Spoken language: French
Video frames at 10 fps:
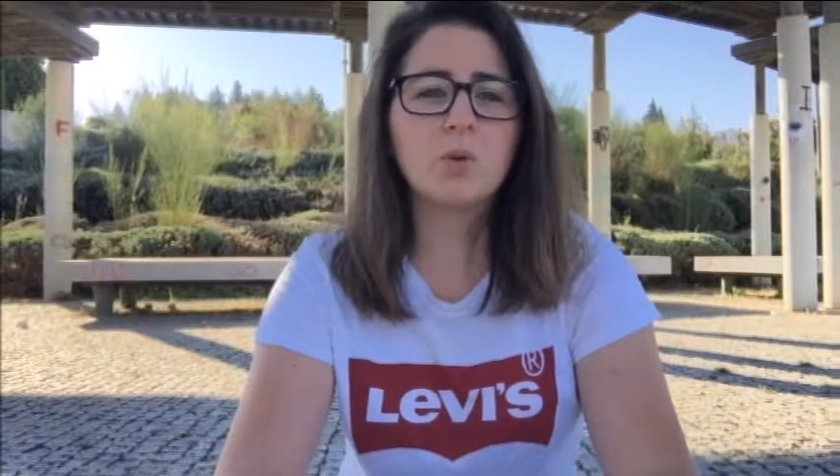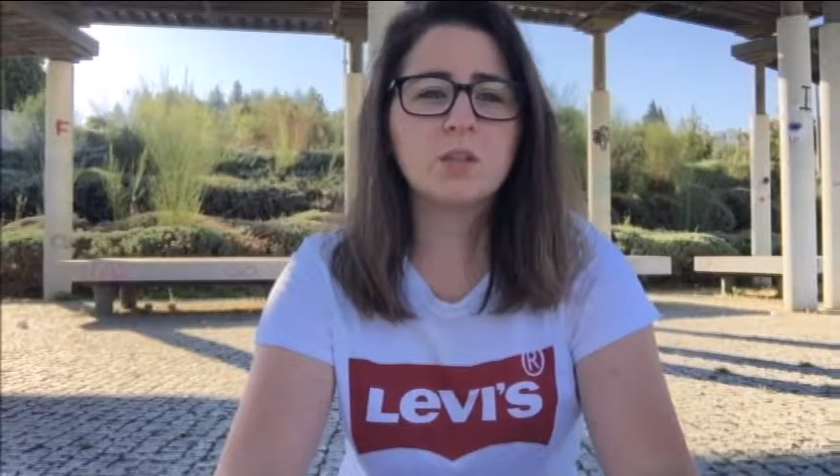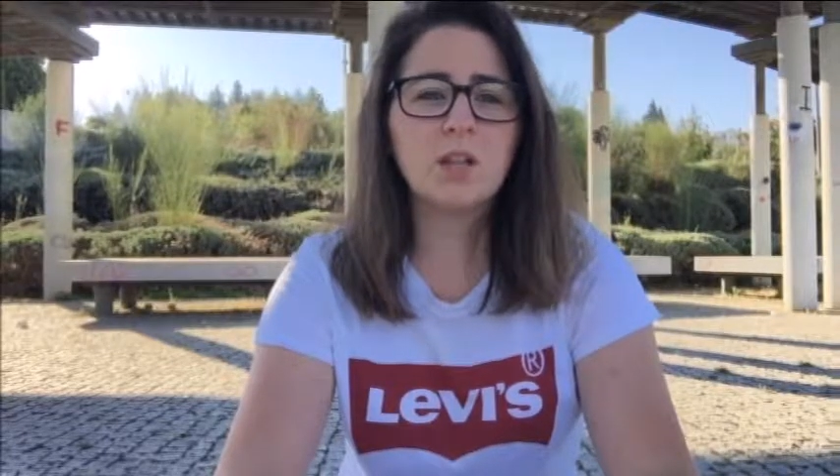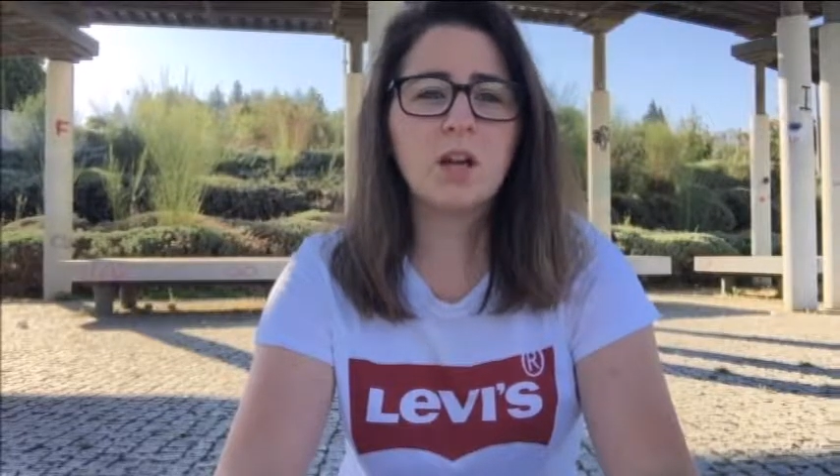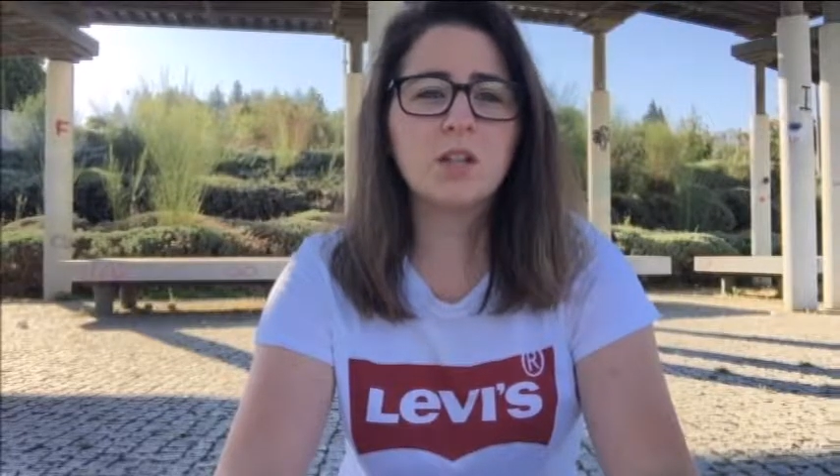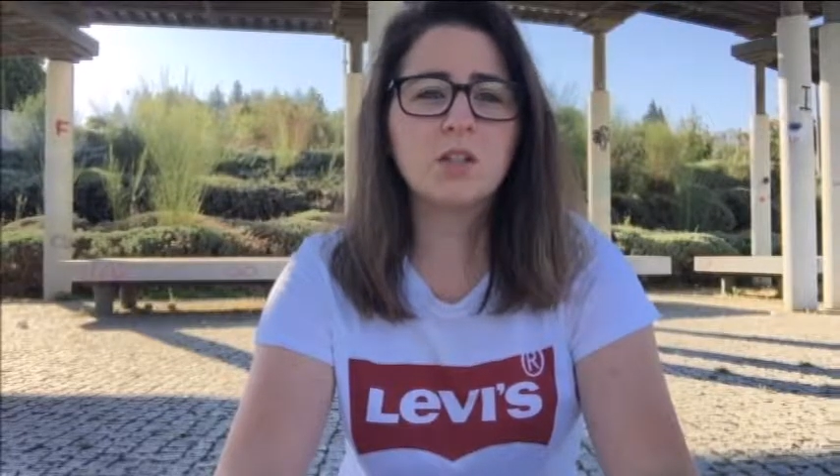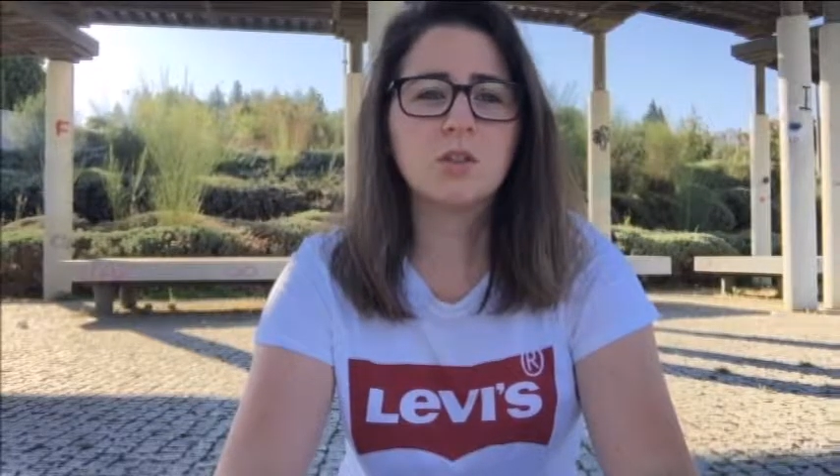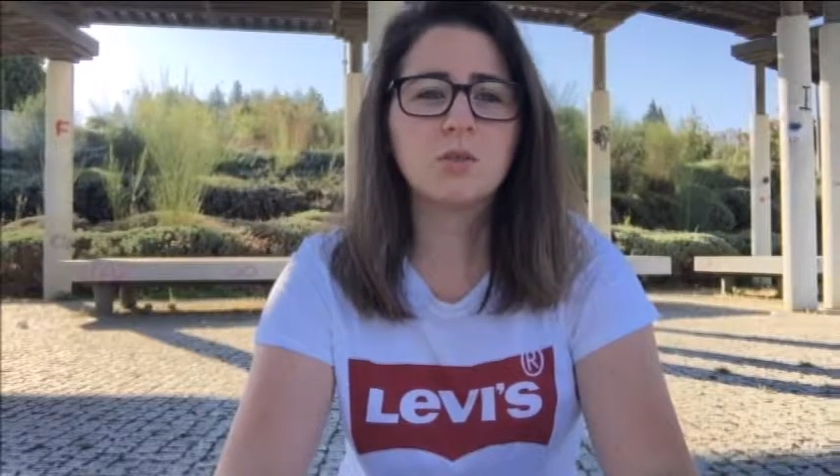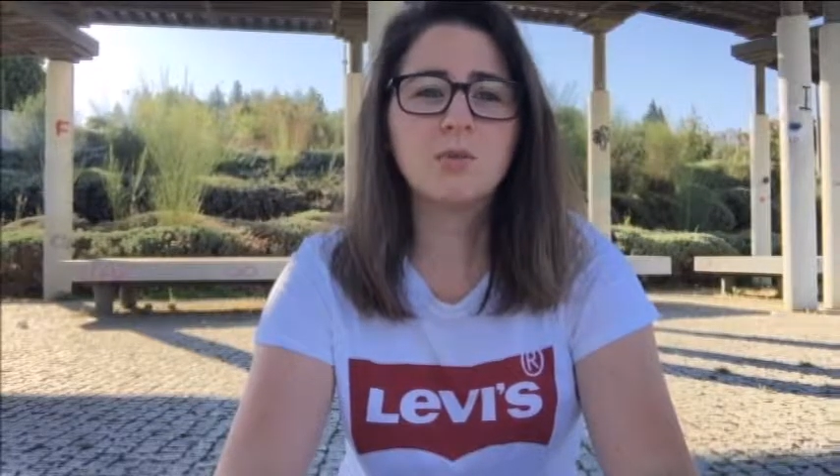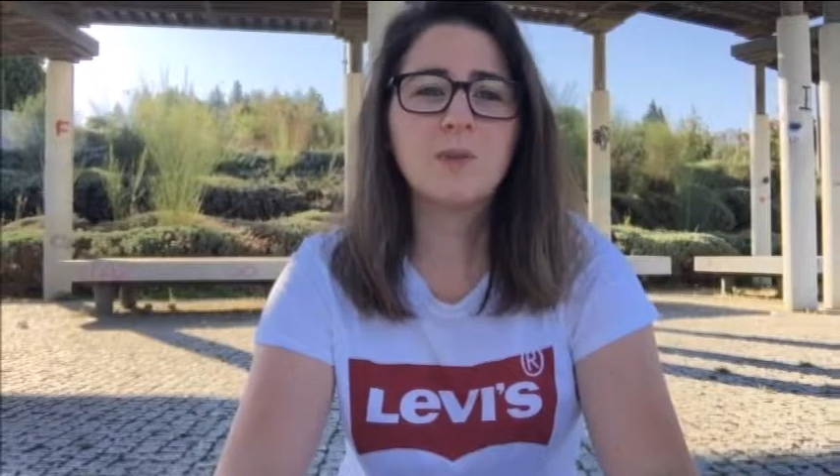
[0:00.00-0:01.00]
au stage,
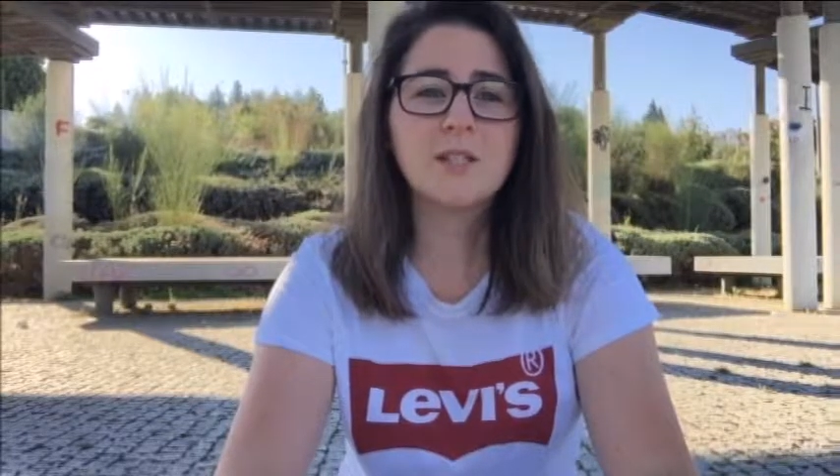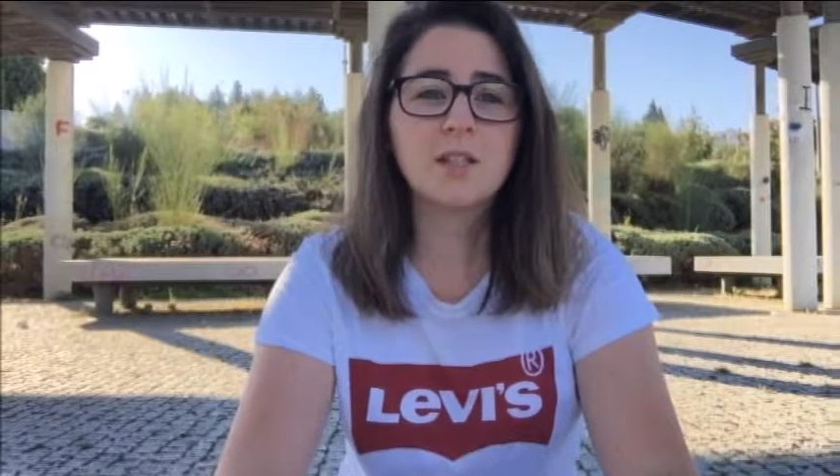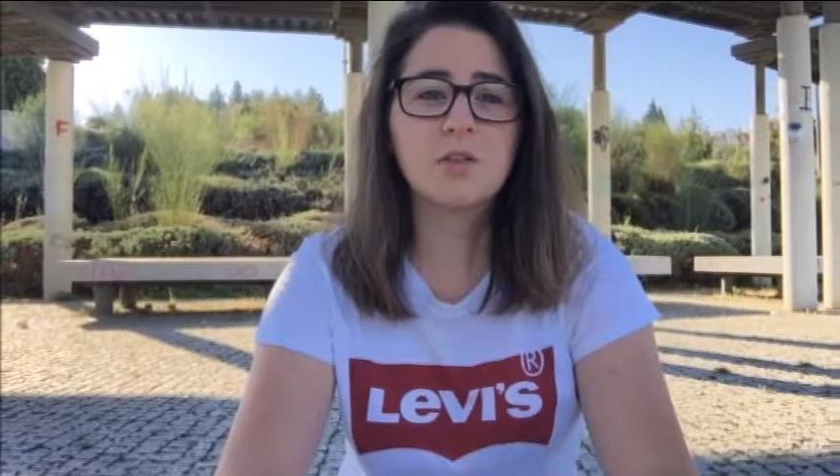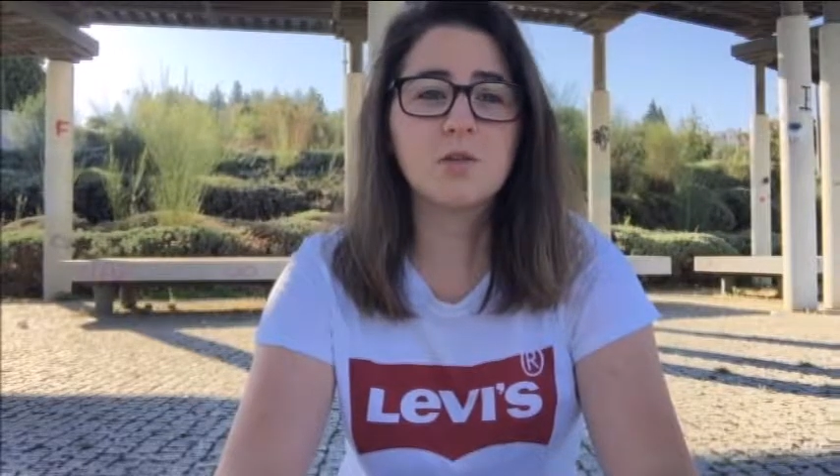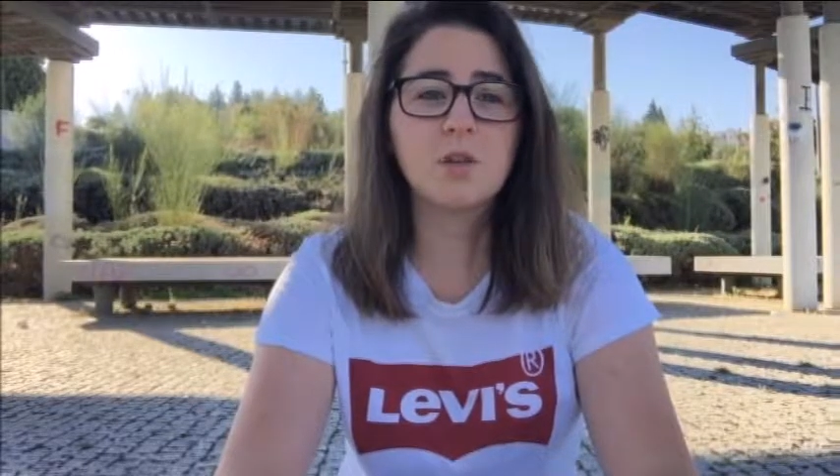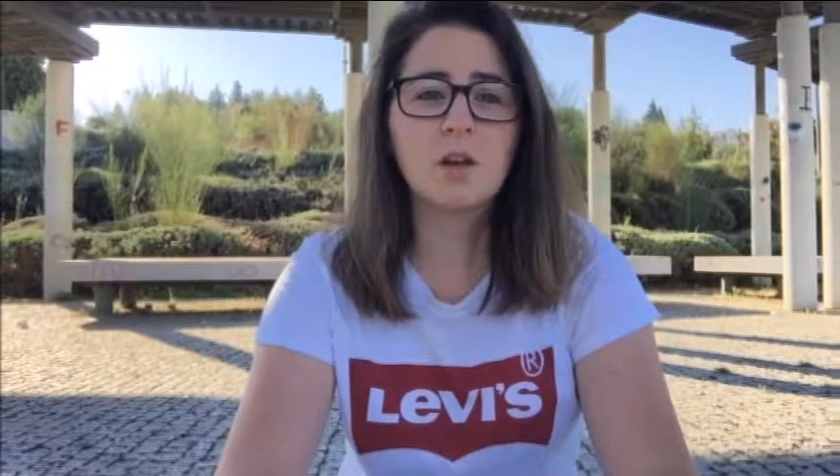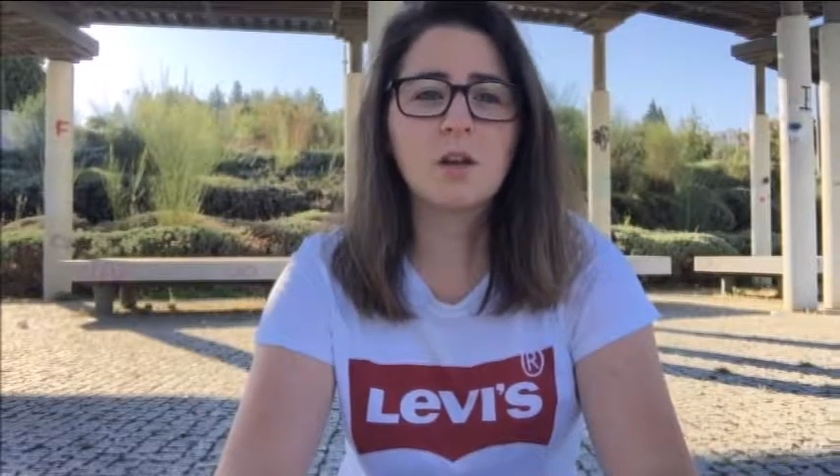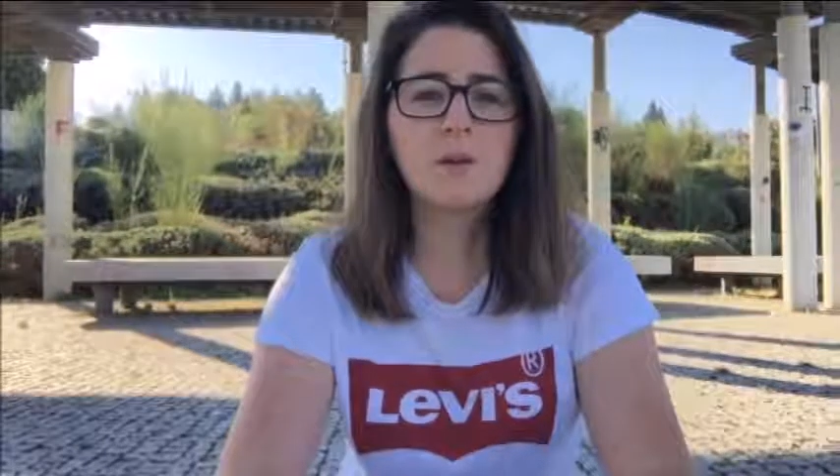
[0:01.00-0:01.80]
toutes mes inquiétudes.